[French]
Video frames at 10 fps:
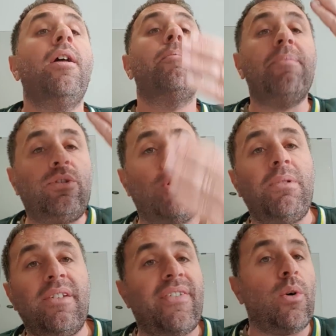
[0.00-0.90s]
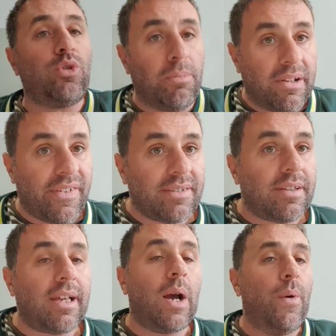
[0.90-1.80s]
من 2020 و
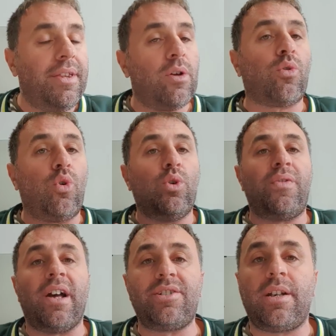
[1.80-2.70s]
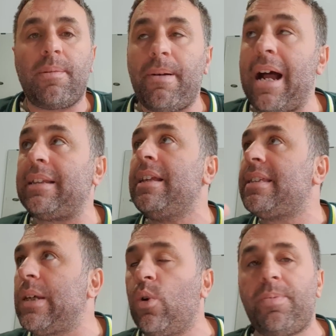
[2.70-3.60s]
2021 وحنا نقولوا في الجيري بار
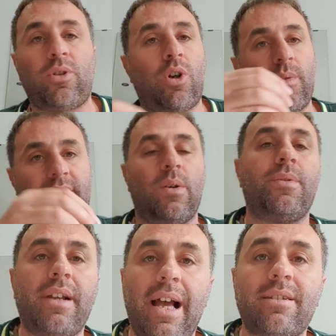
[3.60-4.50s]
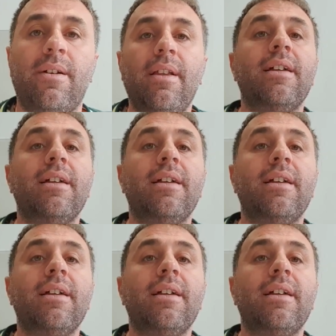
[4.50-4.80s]
انساو البترول وانساو الغاز